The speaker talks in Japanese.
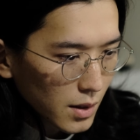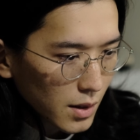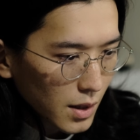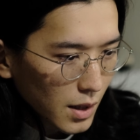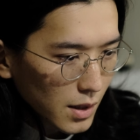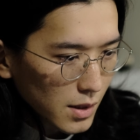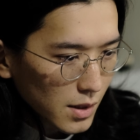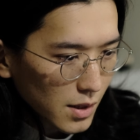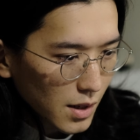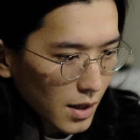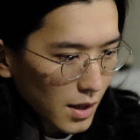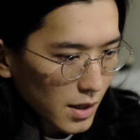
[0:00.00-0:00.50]

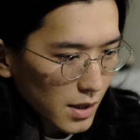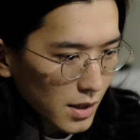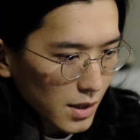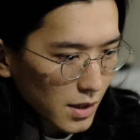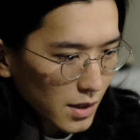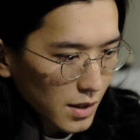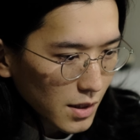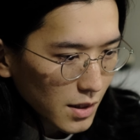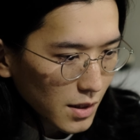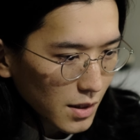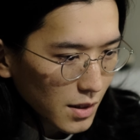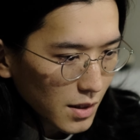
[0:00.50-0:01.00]
懐かし
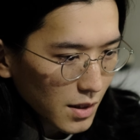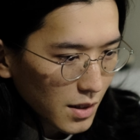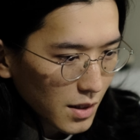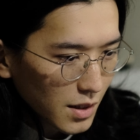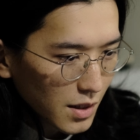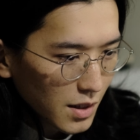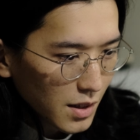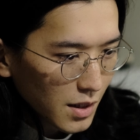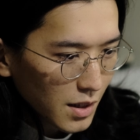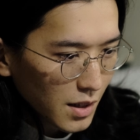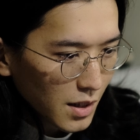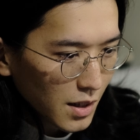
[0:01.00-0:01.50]
い。
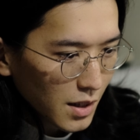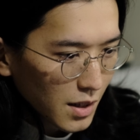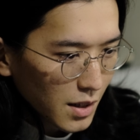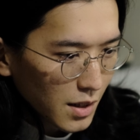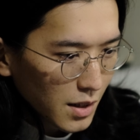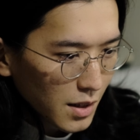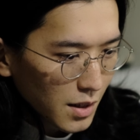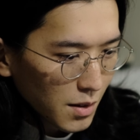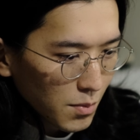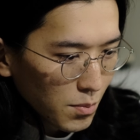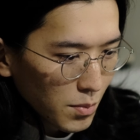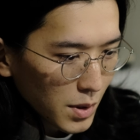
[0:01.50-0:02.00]

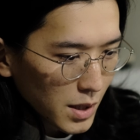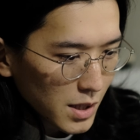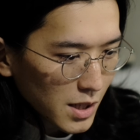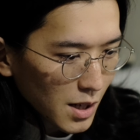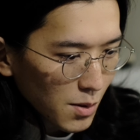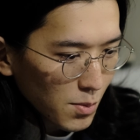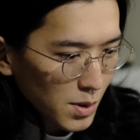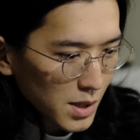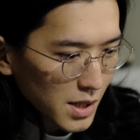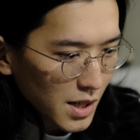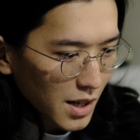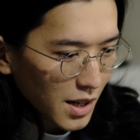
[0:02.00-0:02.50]
め
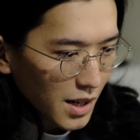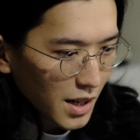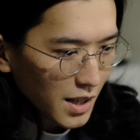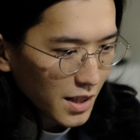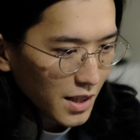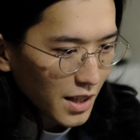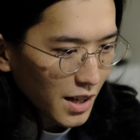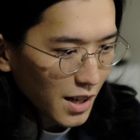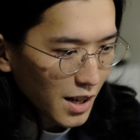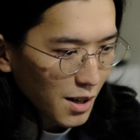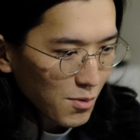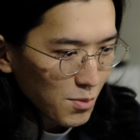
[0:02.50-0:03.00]
ちゃめちゃ
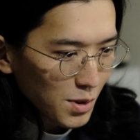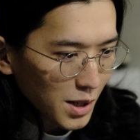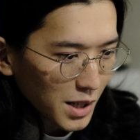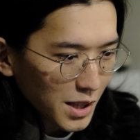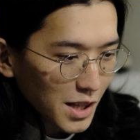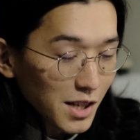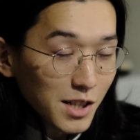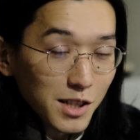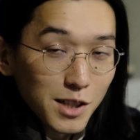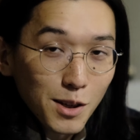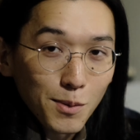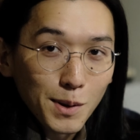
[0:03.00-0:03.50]
変な髪
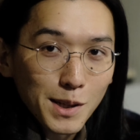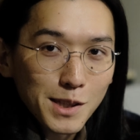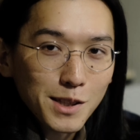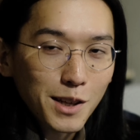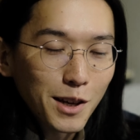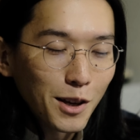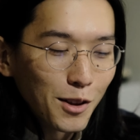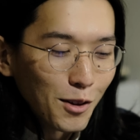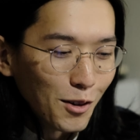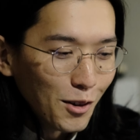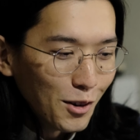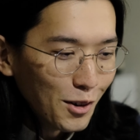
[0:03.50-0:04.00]
型してます
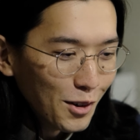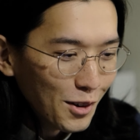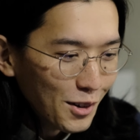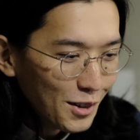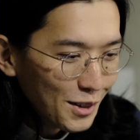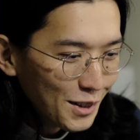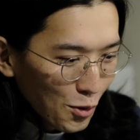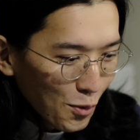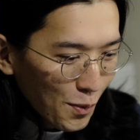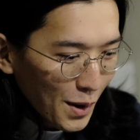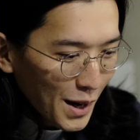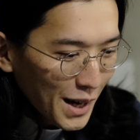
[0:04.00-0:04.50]
けど。
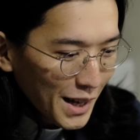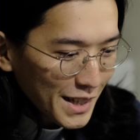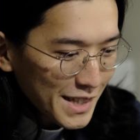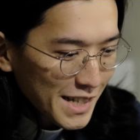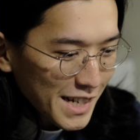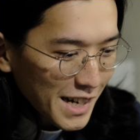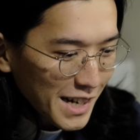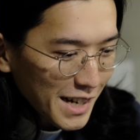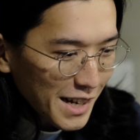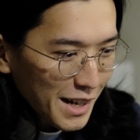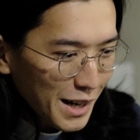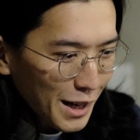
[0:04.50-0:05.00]
おばあ
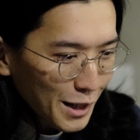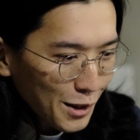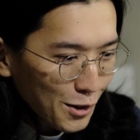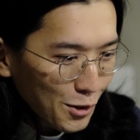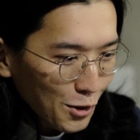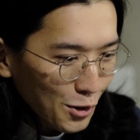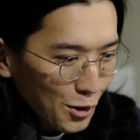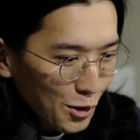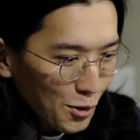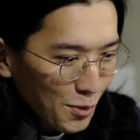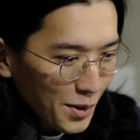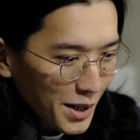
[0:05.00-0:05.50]
ちゃん
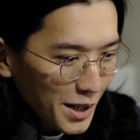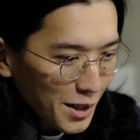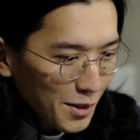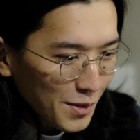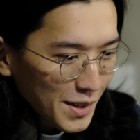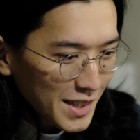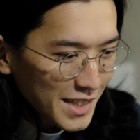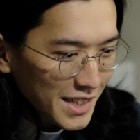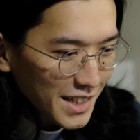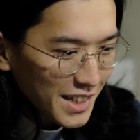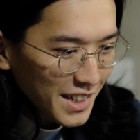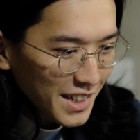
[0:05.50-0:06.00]
カットって呼ばれてまし